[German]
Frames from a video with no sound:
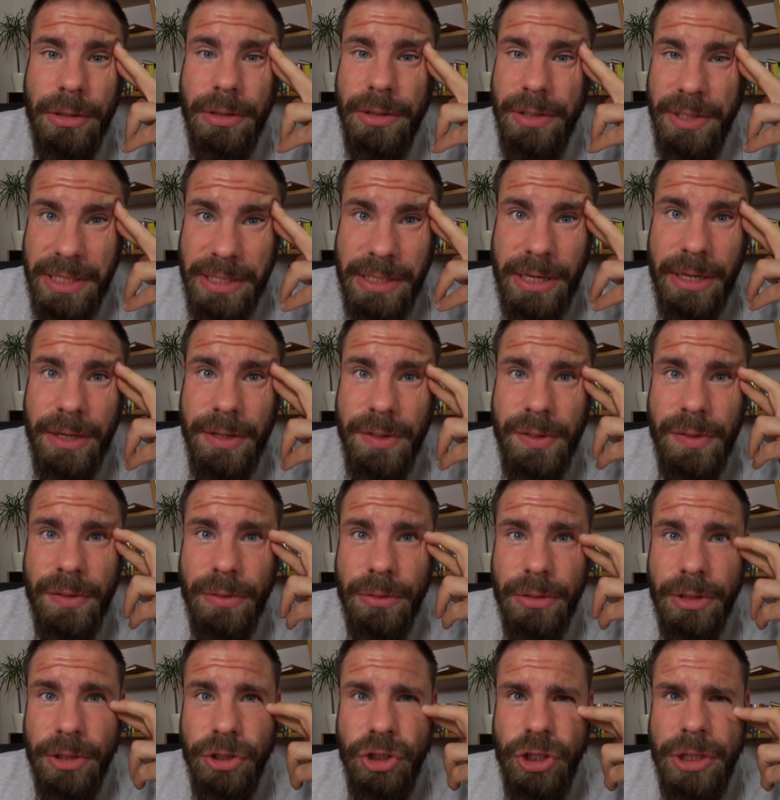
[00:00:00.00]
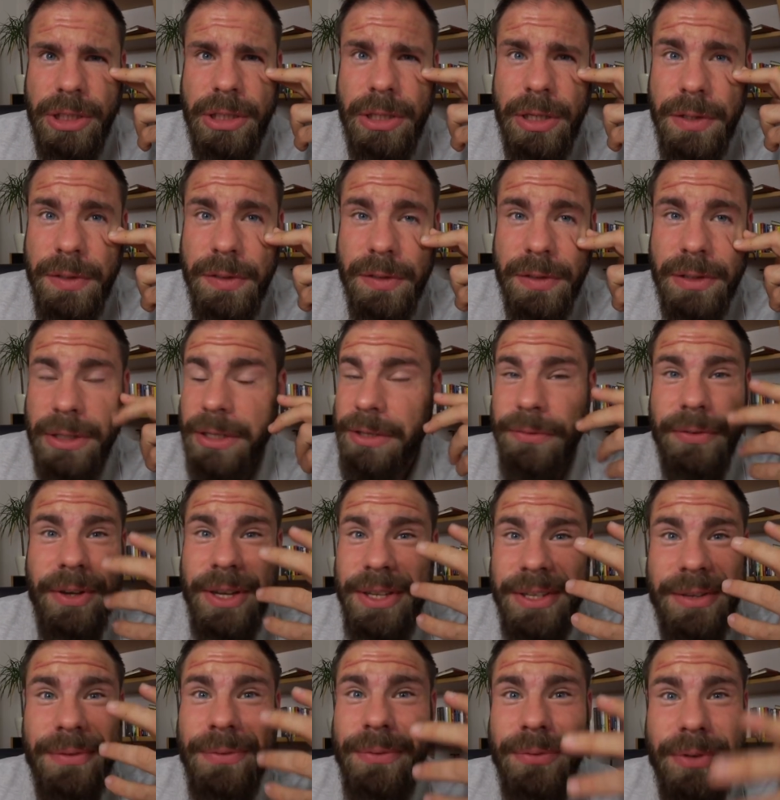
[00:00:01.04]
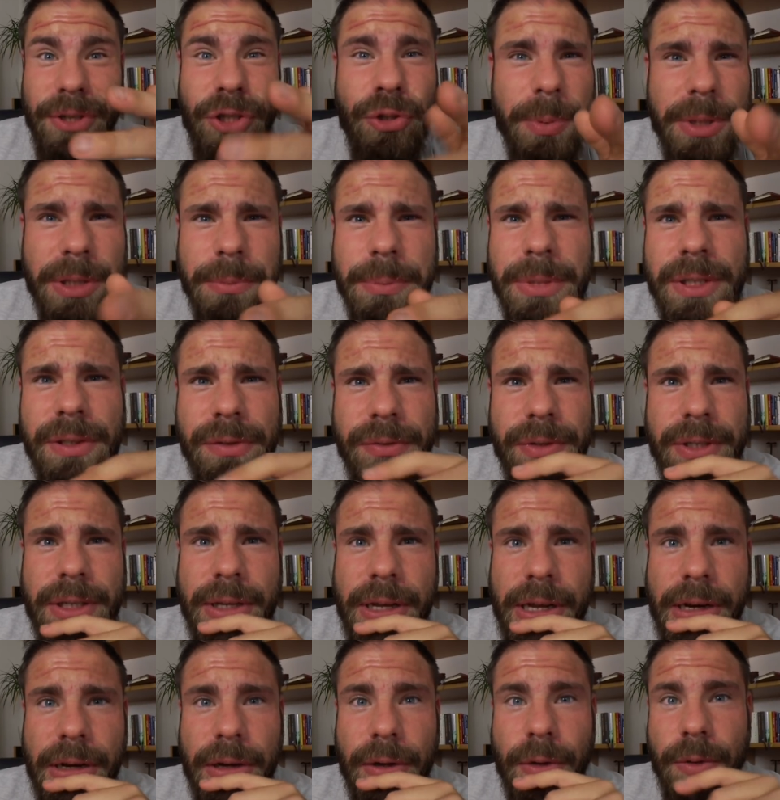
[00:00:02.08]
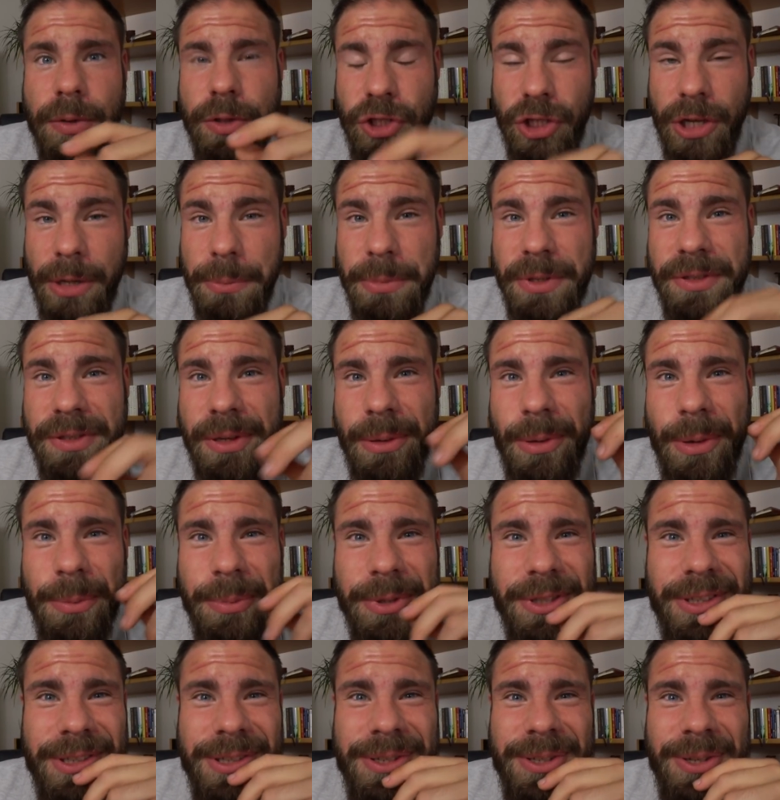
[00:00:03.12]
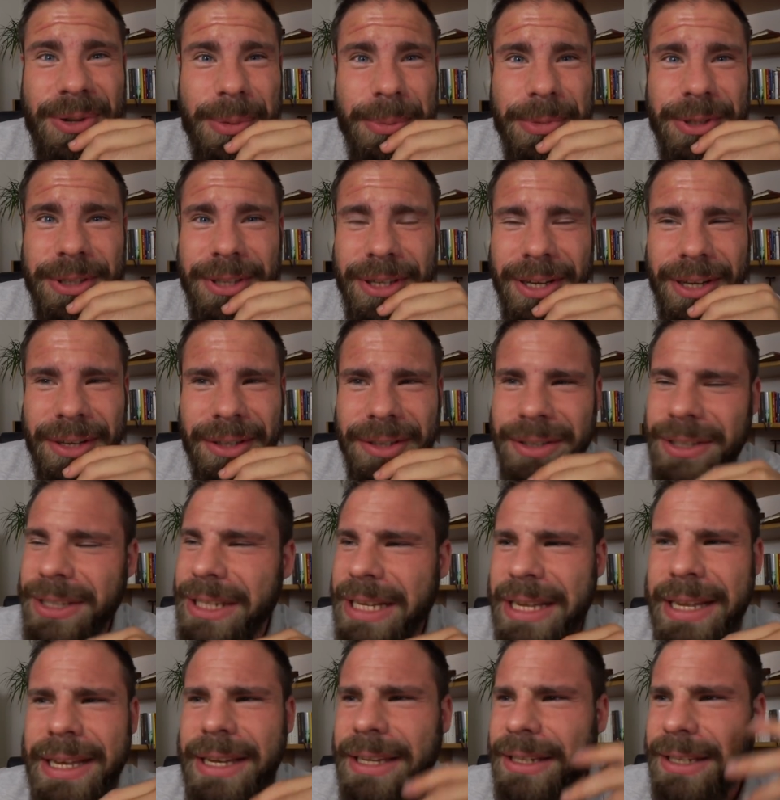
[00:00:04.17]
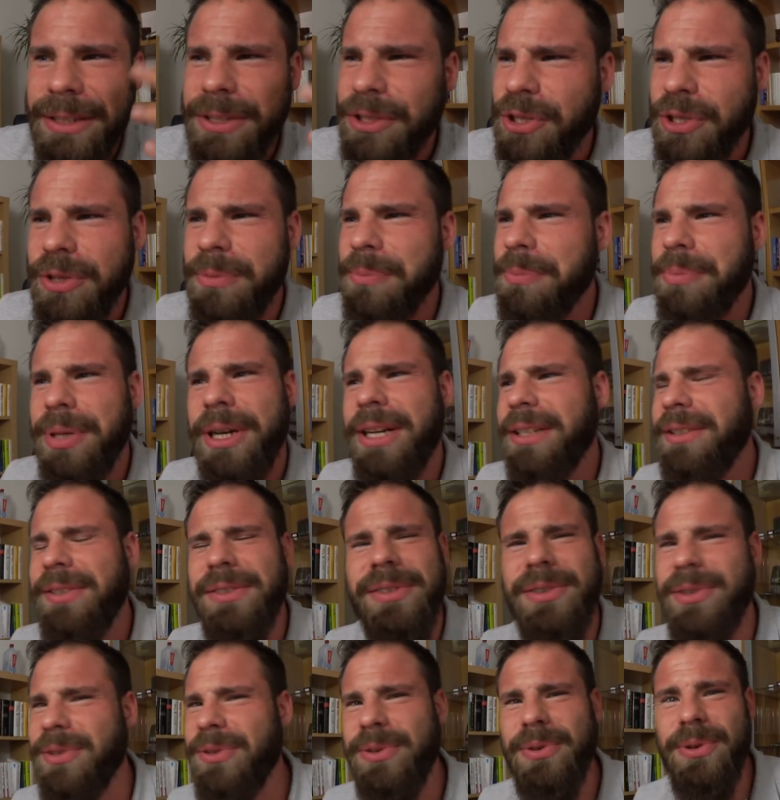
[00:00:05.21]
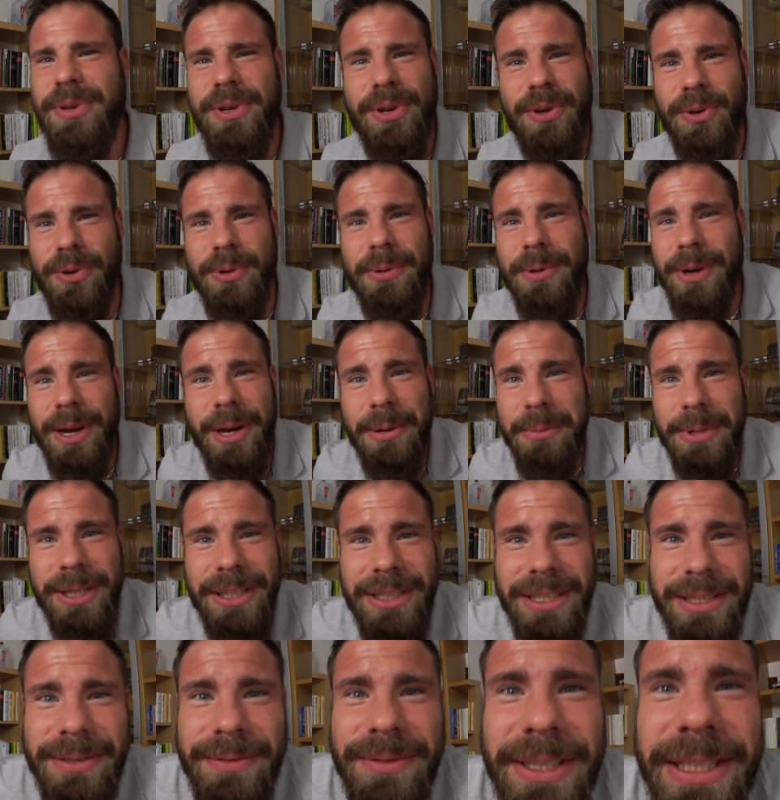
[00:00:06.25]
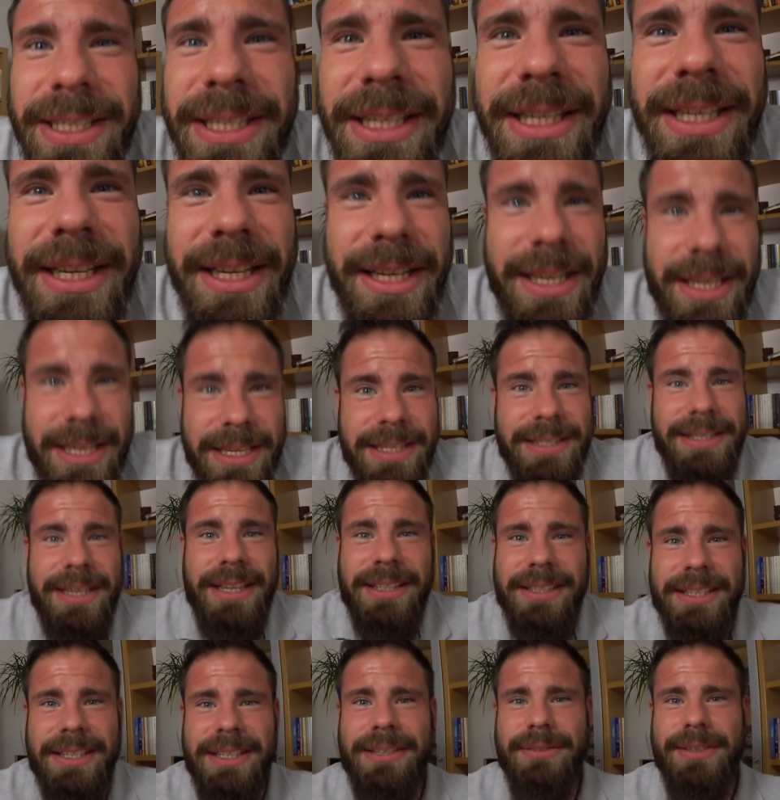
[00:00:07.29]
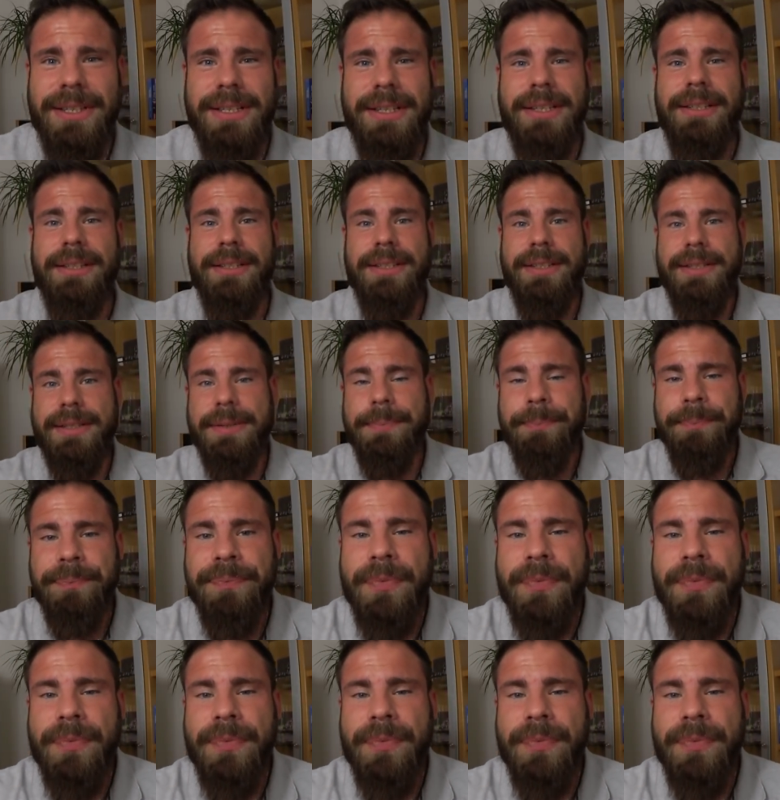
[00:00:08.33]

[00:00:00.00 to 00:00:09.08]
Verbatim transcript: Chinas oder Chinas, ich weiß, wie spricht man es final aus? Schreibt das einmal bitte in die Kommentare. Ich hatte schon ein paar Diskussionen darüber, aber irgendwie sagt jeder was anderes.